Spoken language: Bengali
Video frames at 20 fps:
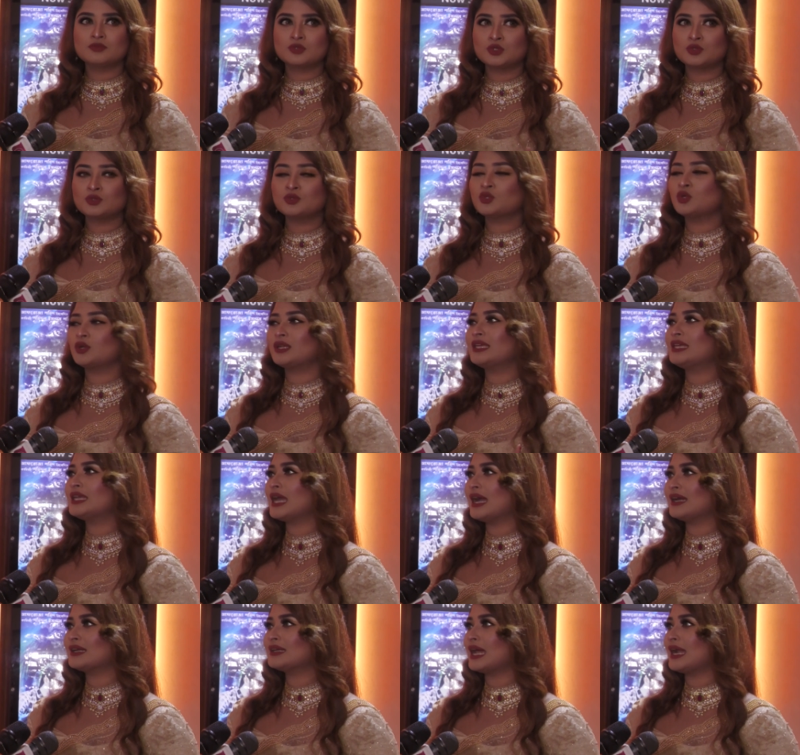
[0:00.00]
সুন্দর
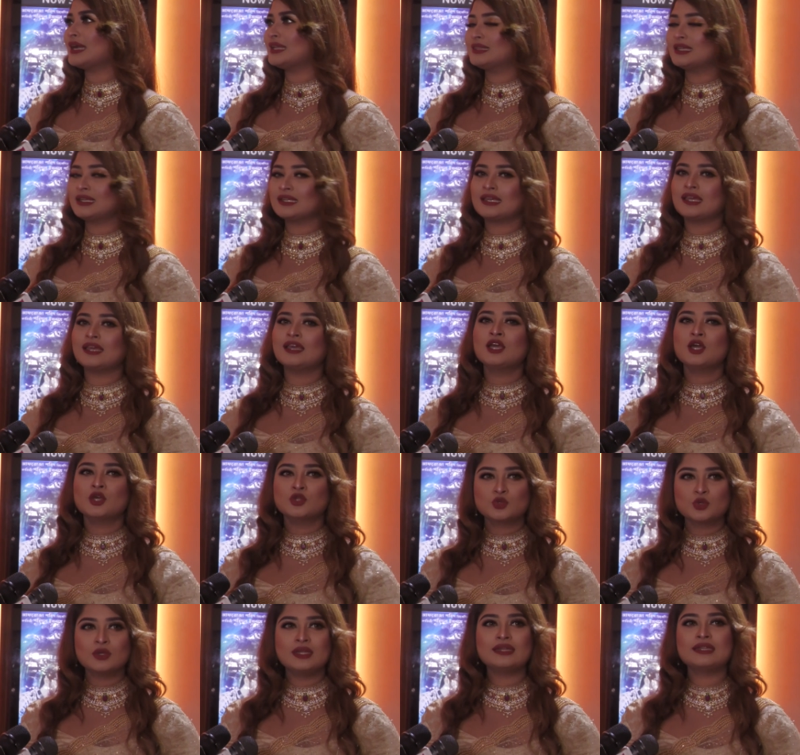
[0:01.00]
ইয়াং নারীদেরকে
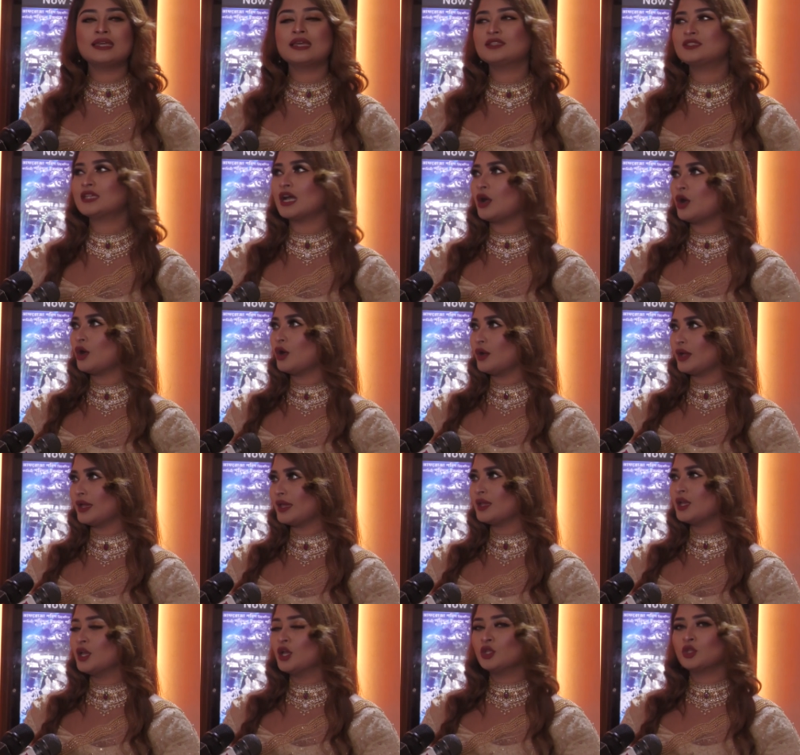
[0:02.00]
তুলে নিয়ে যাওয়া
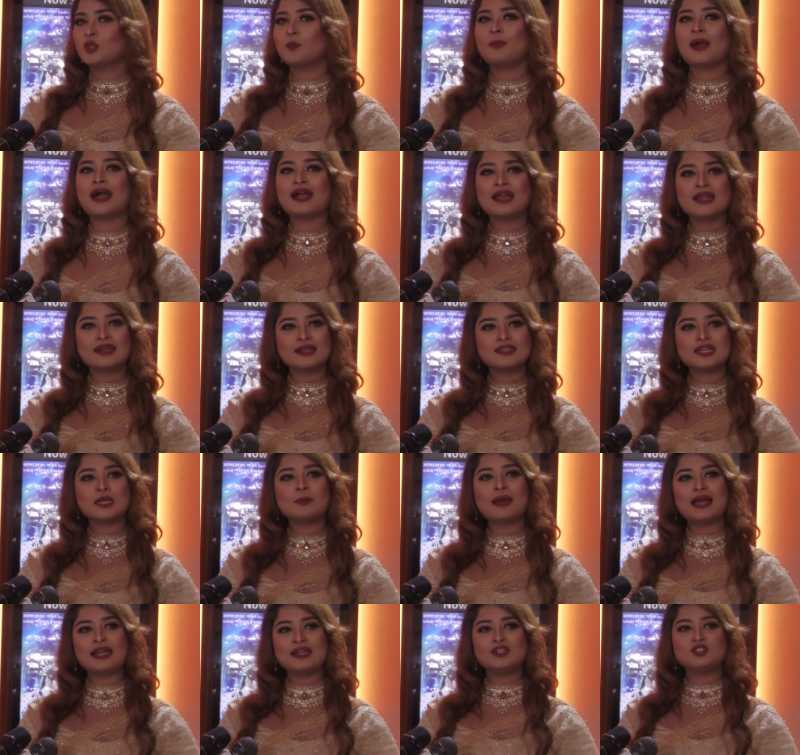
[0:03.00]
হয় তো
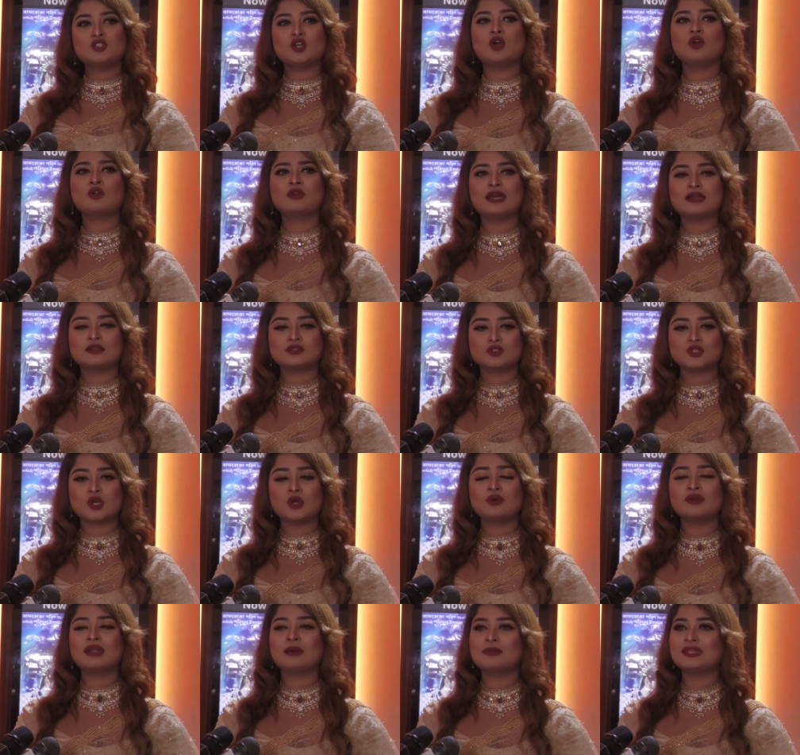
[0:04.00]
পাখানাদার বাহিনী যখন
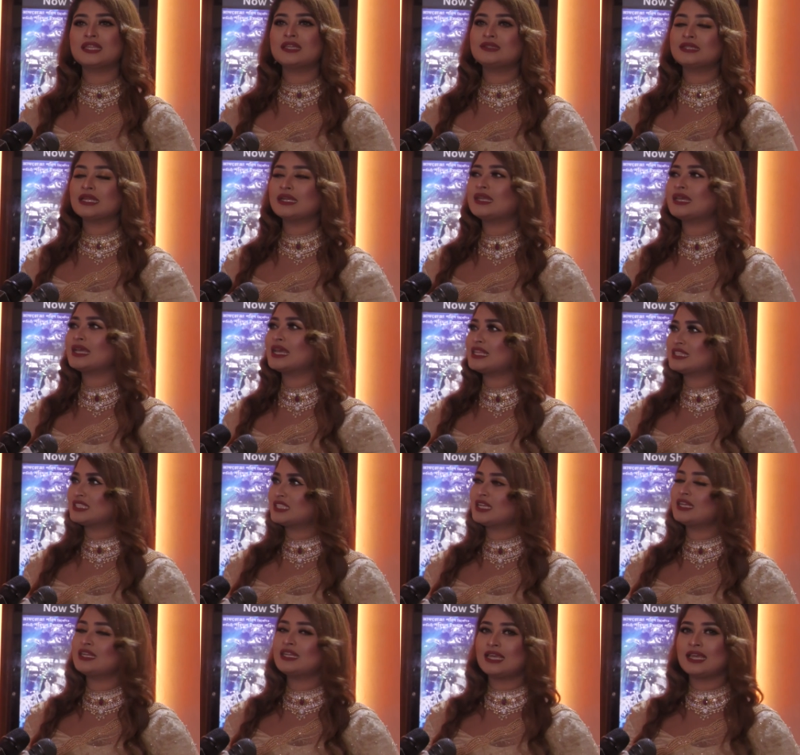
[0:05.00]
যখন আমাদের টেনে
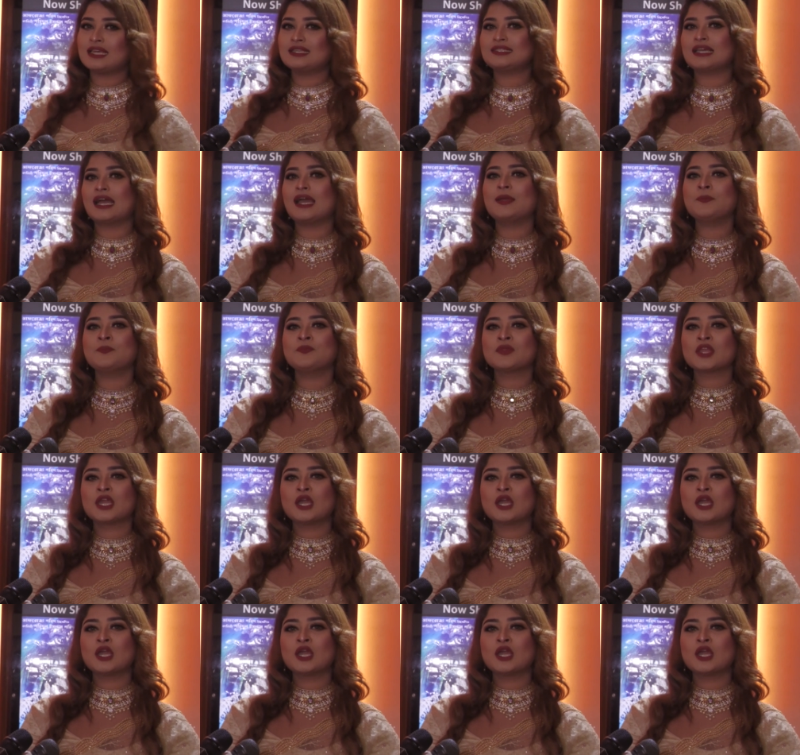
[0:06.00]
হেঁচড়ে নিয়ে যায়